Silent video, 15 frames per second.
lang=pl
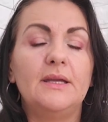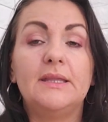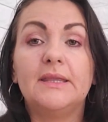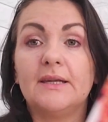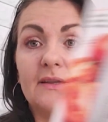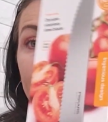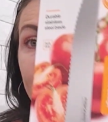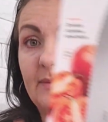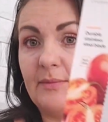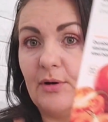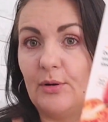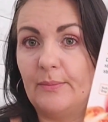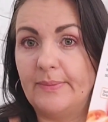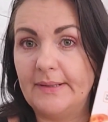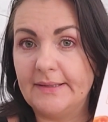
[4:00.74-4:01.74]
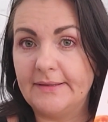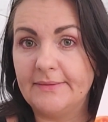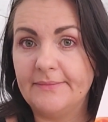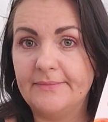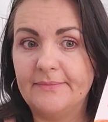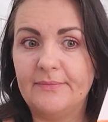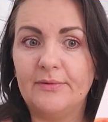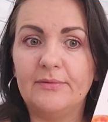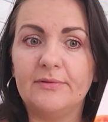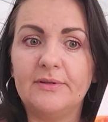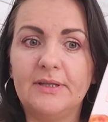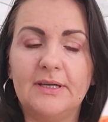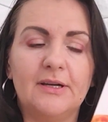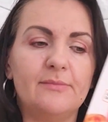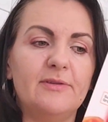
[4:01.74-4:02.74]
I teraz mam komplet, bo
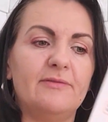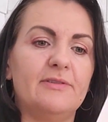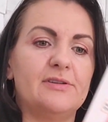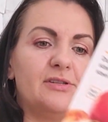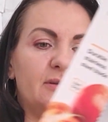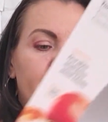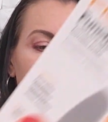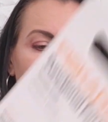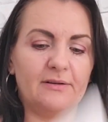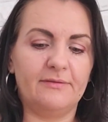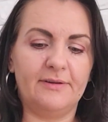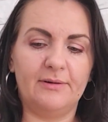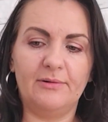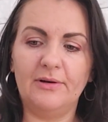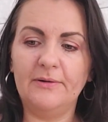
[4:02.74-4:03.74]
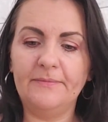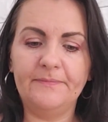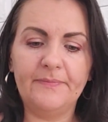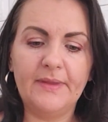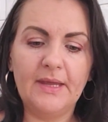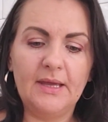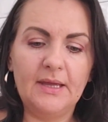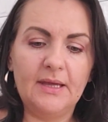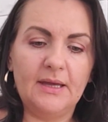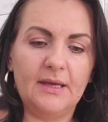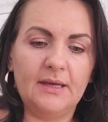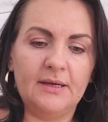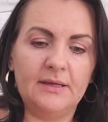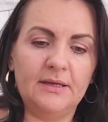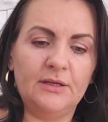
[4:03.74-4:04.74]
jego mi właśnie brakowało.
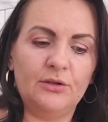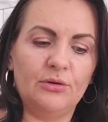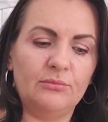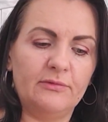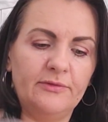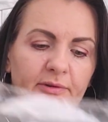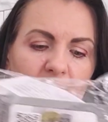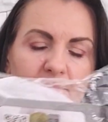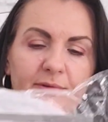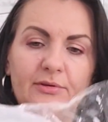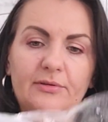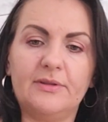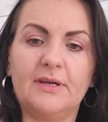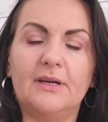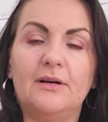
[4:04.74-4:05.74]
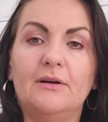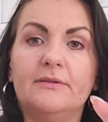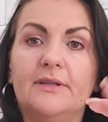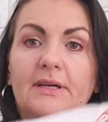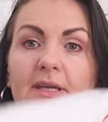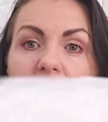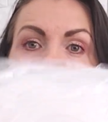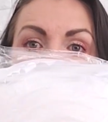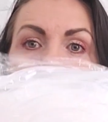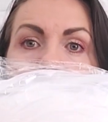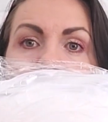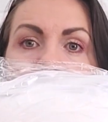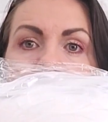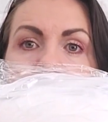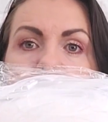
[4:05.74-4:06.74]
I domówiłam do tego takie
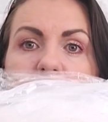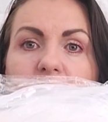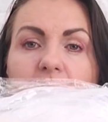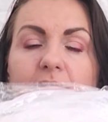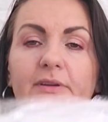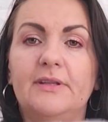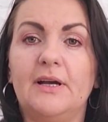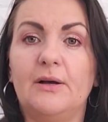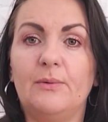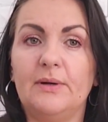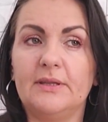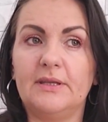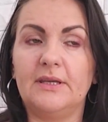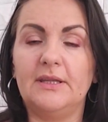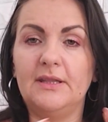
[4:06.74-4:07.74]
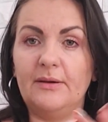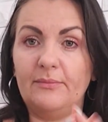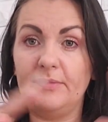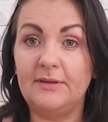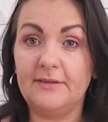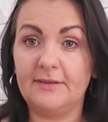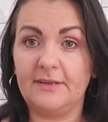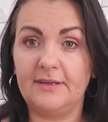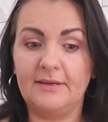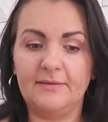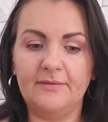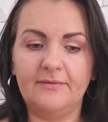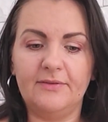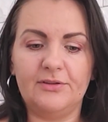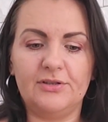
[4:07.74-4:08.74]
silikonowe nakładki na miski.
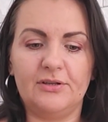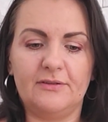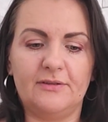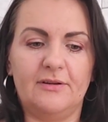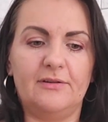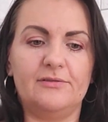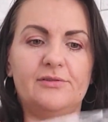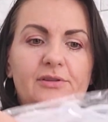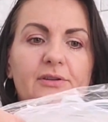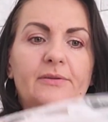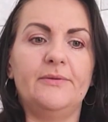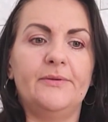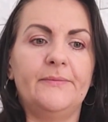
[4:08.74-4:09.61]
Wiecie o co chodzi?